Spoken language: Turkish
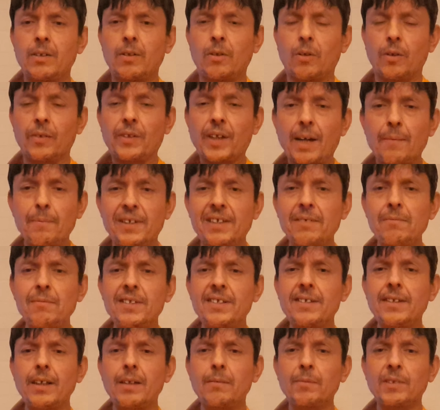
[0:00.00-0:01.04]
Onlar bizim
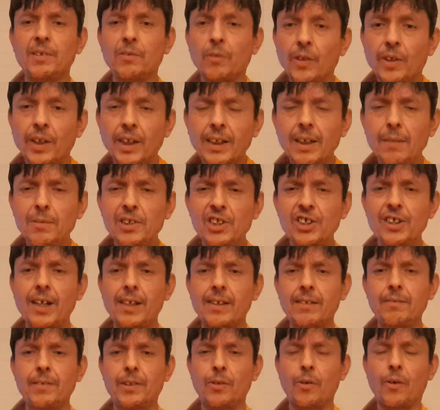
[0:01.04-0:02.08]
insanımız. Onlara da bir
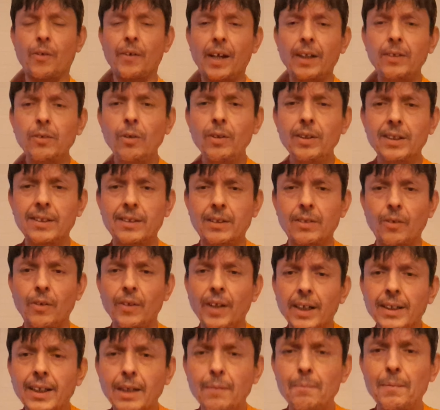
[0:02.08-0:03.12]
şans verin. Onlar da oynasın.
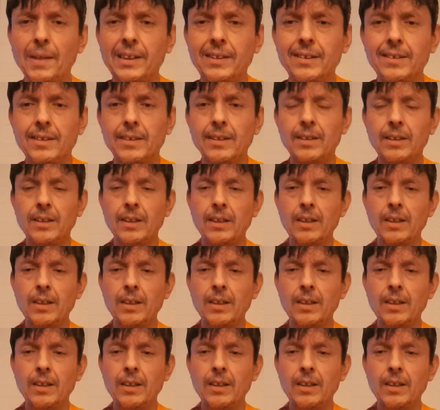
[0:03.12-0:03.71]
Onlar da ekmek yesin.